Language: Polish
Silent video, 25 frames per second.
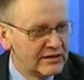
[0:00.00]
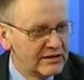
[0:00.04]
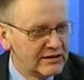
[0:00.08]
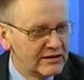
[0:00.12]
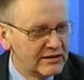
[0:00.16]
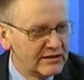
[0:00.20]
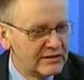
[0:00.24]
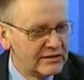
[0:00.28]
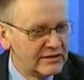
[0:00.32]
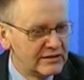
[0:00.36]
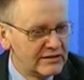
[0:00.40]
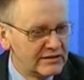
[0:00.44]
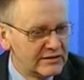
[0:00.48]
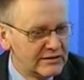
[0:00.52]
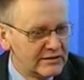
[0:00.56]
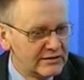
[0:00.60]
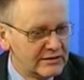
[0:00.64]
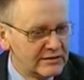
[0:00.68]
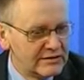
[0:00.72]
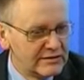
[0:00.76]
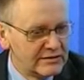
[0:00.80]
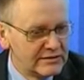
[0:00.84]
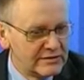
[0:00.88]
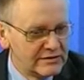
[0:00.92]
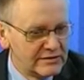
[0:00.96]
y,
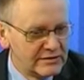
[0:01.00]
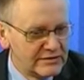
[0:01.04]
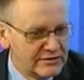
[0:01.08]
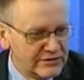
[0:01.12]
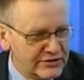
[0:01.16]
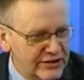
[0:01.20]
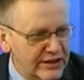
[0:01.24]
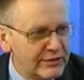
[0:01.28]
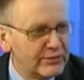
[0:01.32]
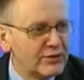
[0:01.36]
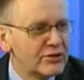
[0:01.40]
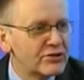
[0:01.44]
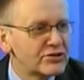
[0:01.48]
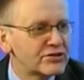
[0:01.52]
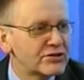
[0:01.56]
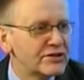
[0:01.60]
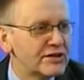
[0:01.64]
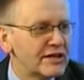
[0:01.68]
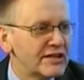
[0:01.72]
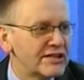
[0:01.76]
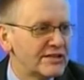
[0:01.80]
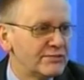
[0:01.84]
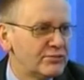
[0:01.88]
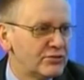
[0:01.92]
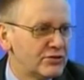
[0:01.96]
nie
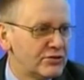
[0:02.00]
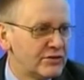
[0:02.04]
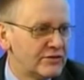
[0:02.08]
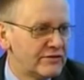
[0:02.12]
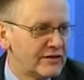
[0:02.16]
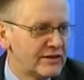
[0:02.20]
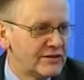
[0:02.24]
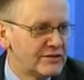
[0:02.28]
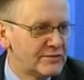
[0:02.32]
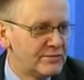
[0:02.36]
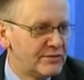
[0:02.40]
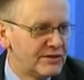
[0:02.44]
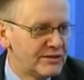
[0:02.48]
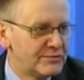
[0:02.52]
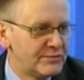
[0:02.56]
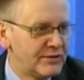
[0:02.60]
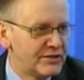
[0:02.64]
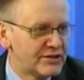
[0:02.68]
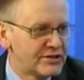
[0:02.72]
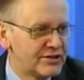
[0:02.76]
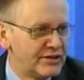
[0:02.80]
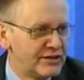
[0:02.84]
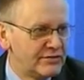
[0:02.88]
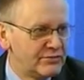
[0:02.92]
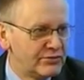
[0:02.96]
można zbudować
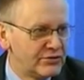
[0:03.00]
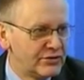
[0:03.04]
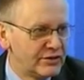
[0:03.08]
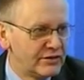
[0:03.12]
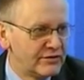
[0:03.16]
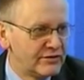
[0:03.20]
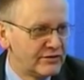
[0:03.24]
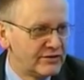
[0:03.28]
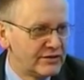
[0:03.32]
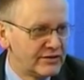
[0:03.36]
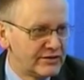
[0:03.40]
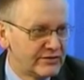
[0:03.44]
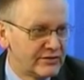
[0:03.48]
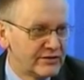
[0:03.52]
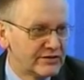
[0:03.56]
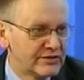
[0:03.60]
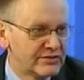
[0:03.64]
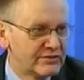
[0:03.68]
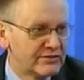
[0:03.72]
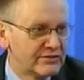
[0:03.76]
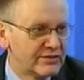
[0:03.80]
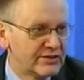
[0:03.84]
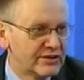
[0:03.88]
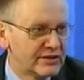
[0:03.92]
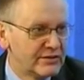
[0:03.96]
bezpiecznej budowli. W
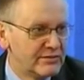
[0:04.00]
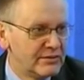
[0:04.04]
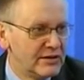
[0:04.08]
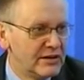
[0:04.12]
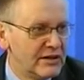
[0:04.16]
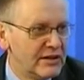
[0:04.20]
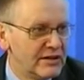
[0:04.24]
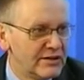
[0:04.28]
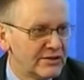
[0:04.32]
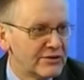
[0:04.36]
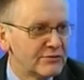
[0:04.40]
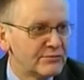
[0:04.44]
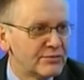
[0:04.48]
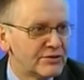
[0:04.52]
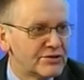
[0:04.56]
związku z tym są